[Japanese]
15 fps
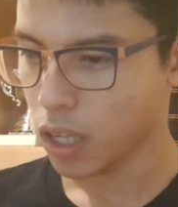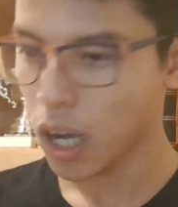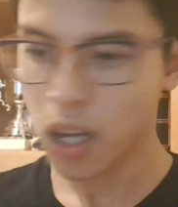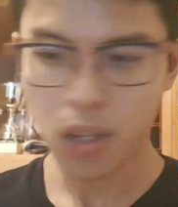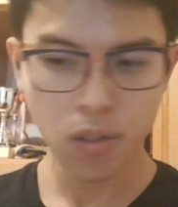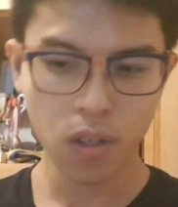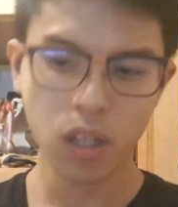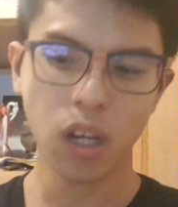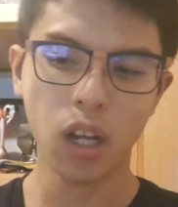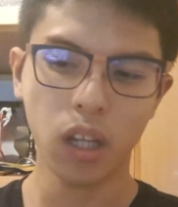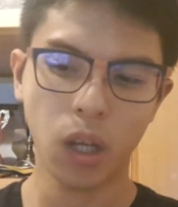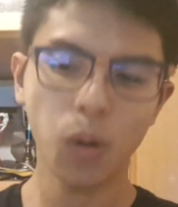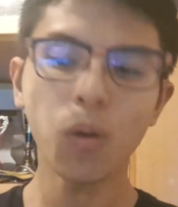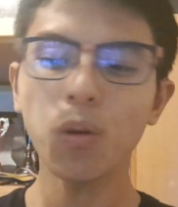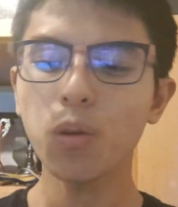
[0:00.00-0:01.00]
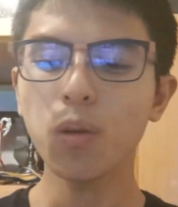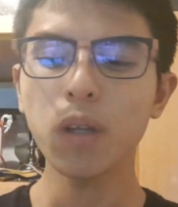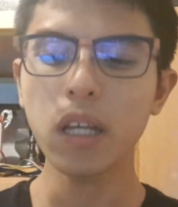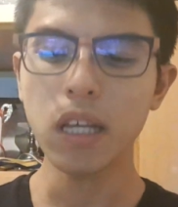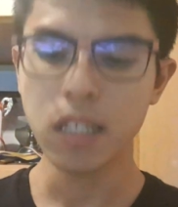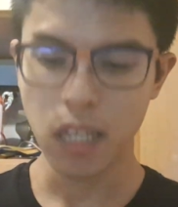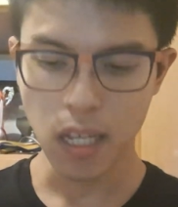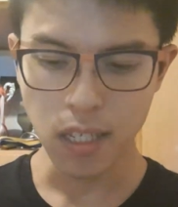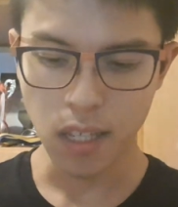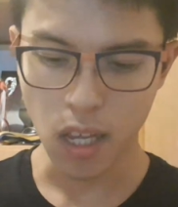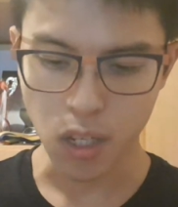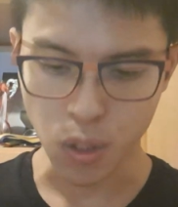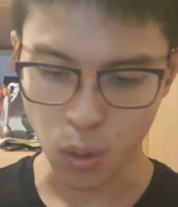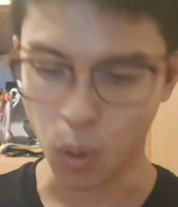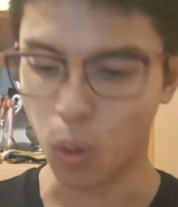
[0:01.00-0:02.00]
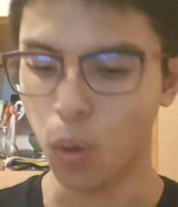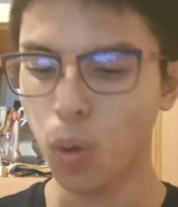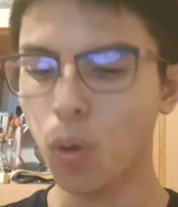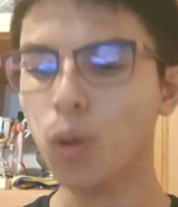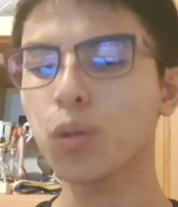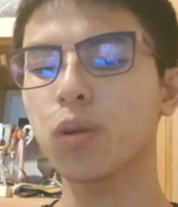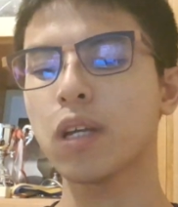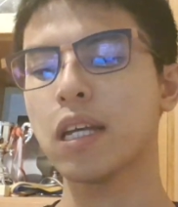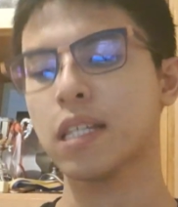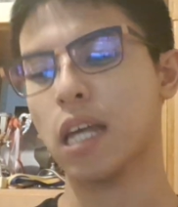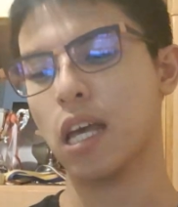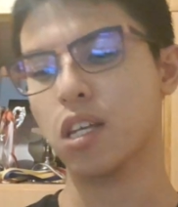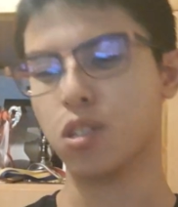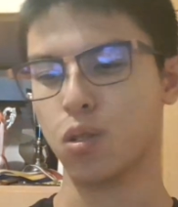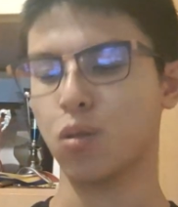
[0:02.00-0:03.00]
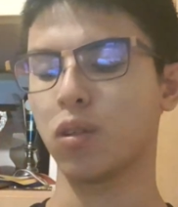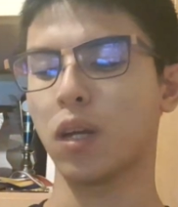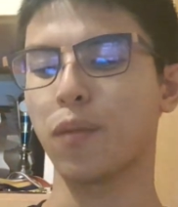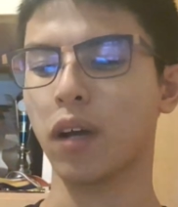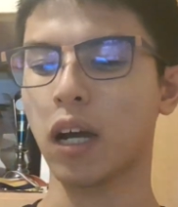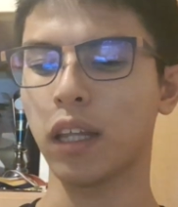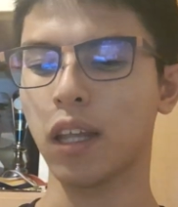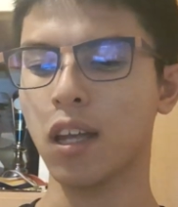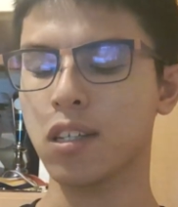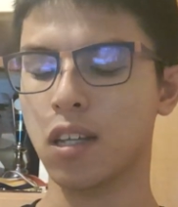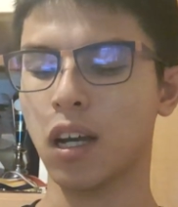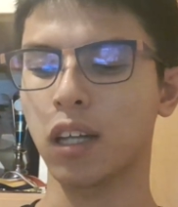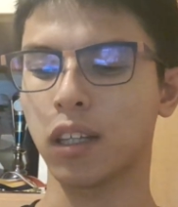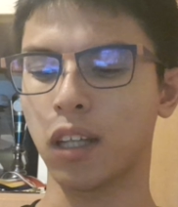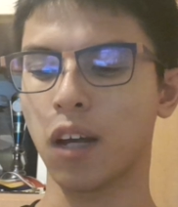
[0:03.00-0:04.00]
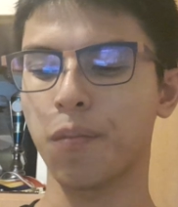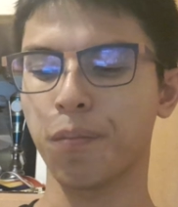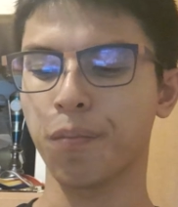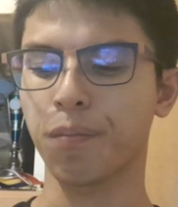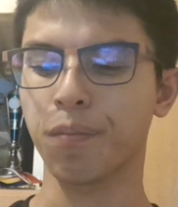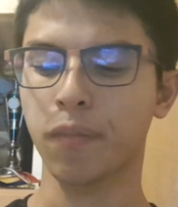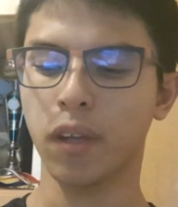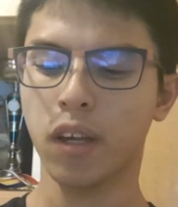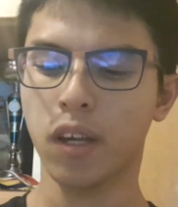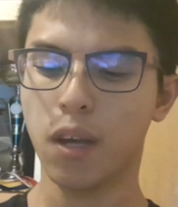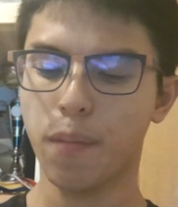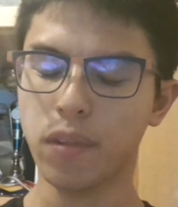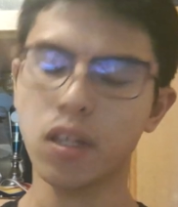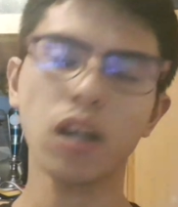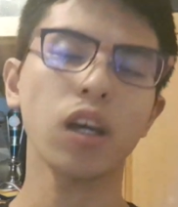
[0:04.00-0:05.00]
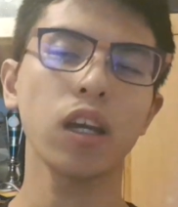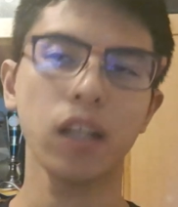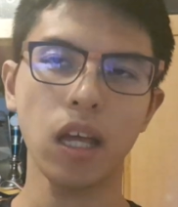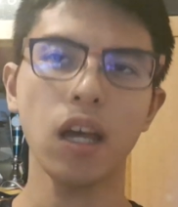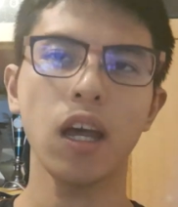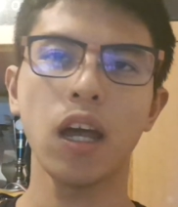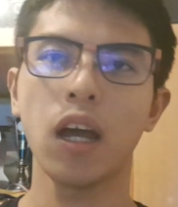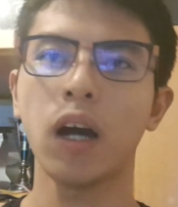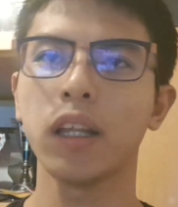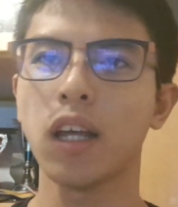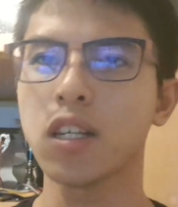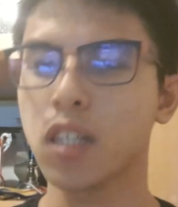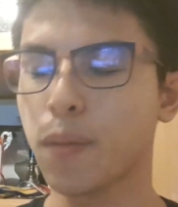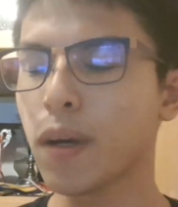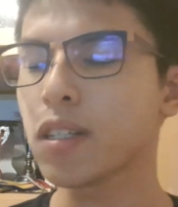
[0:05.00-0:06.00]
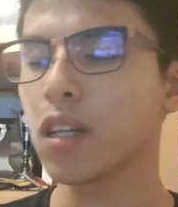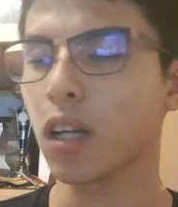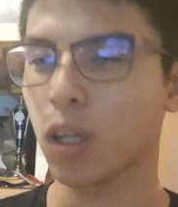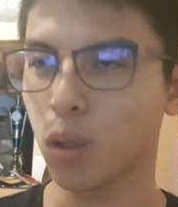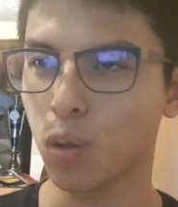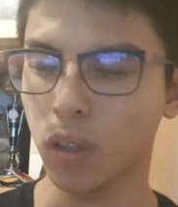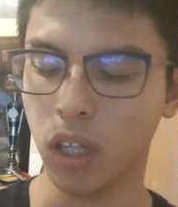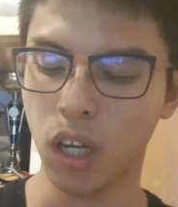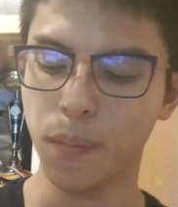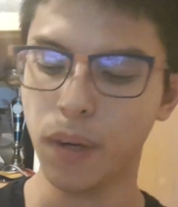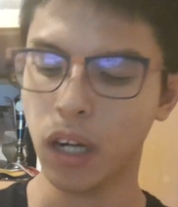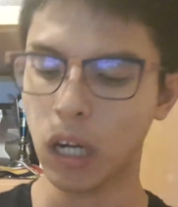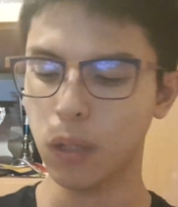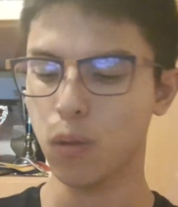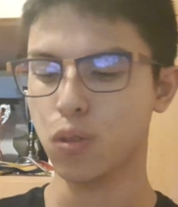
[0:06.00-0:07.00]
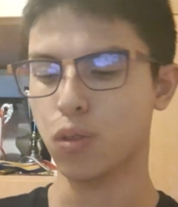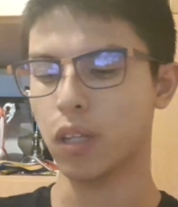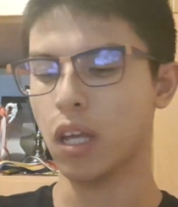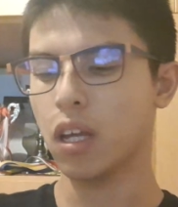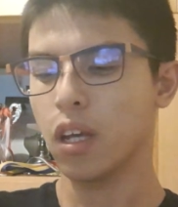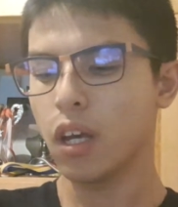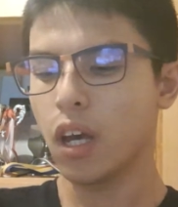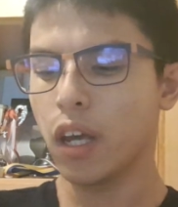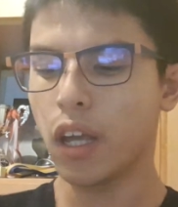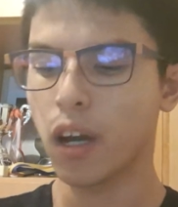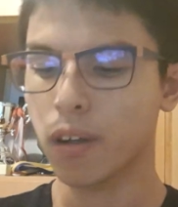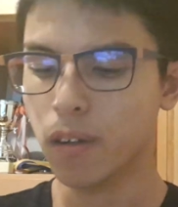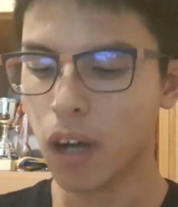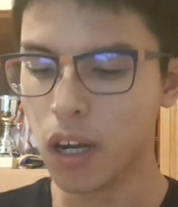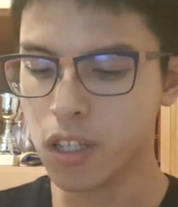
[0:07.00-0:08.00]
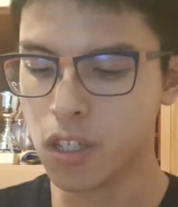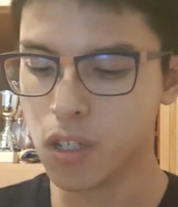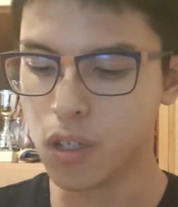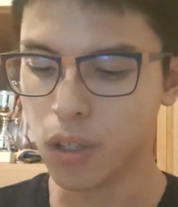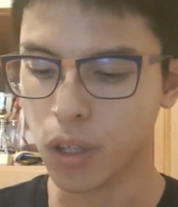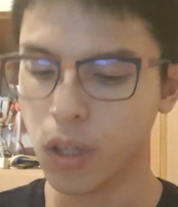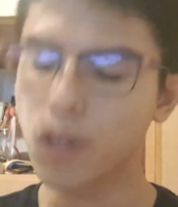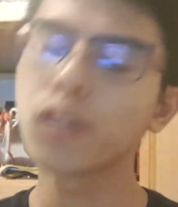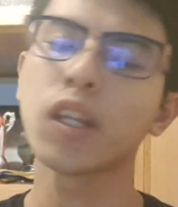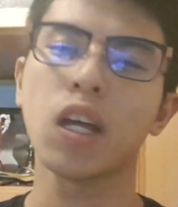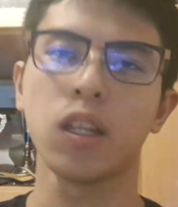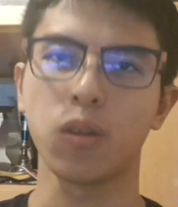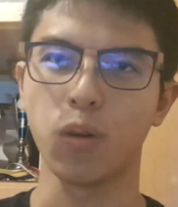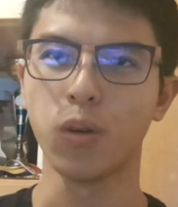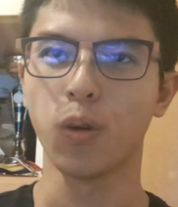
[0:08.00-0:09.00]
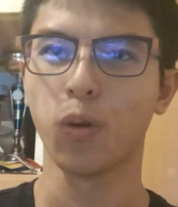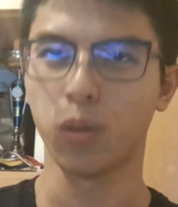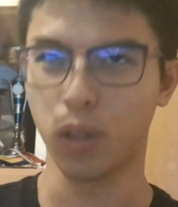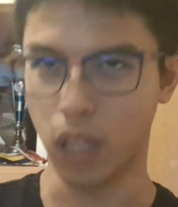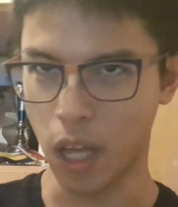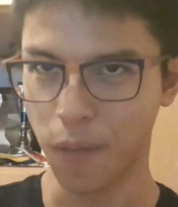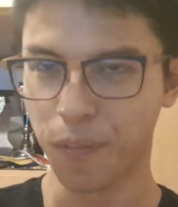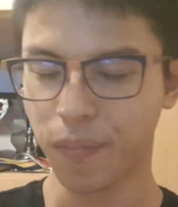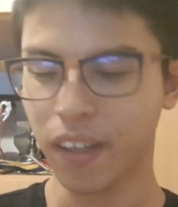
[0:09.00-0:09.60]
あ、それからね、オードリー・シン選手、そう、オードリー選手、そうだ、やっぱ悲しなかった。うん。まあ、さっきね、えー、話してましたけど、ただまあ、彼女ね、189点ということで